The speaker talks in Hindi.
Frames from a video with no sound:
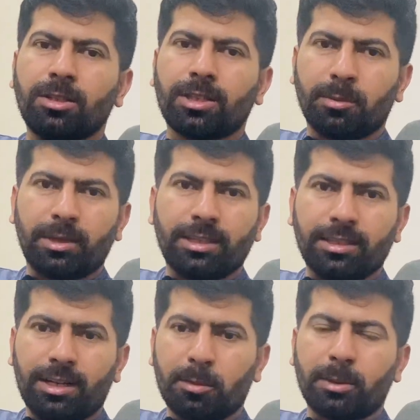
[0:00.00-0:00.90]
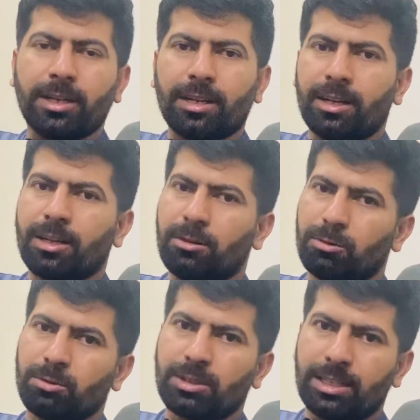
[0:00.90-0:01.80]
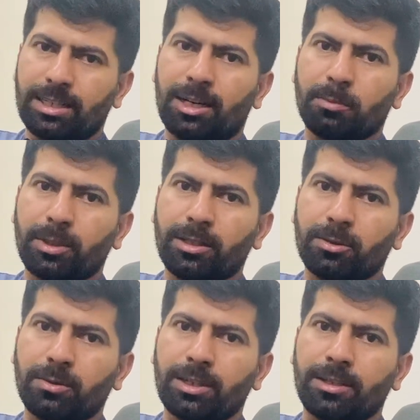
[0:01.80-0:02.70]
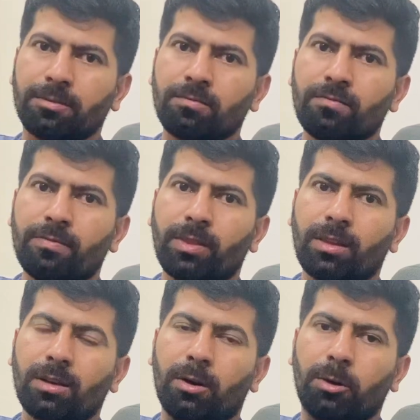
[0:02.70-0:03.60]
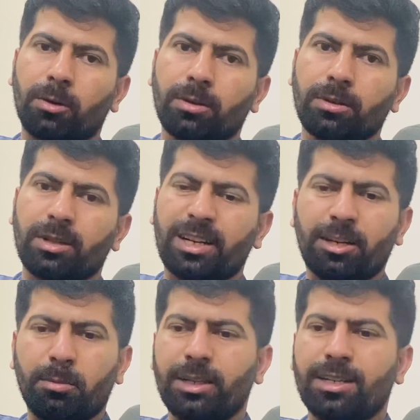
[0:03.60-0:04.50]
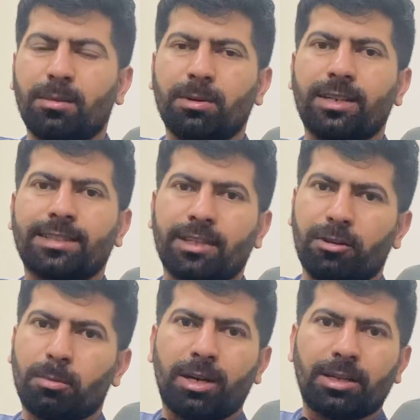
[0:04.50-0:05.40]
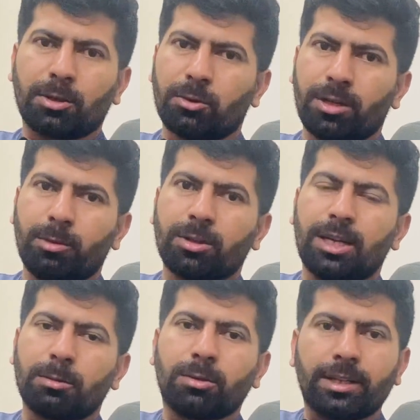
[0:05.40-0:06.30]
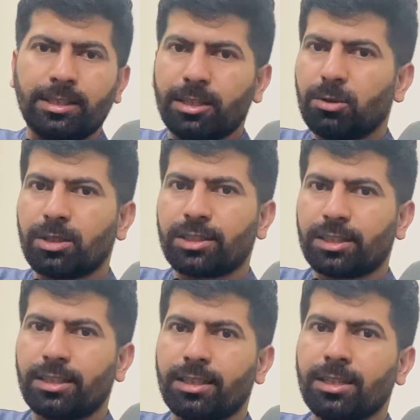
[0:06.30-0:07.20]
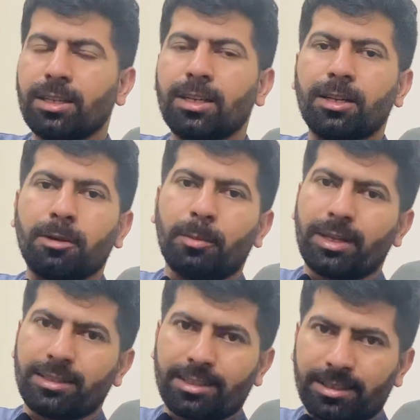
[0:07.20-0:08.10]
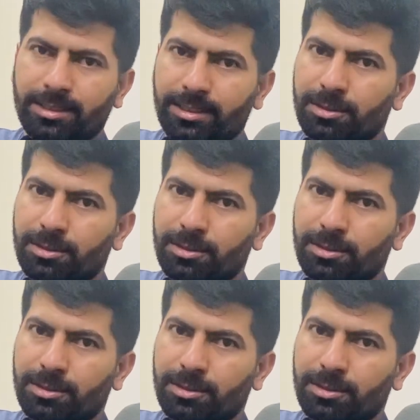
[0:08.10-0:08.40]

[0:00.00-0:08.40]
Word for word: कि मैं यहाँ पे अगर आ रहा हूँ तो स्टे कहाँ पे करूँगा और लिटिल बिट आपका ट्रेवल प्लान थोड़ा बहुत आपको आइडिया होना चाहिए बाकी साथ चाहे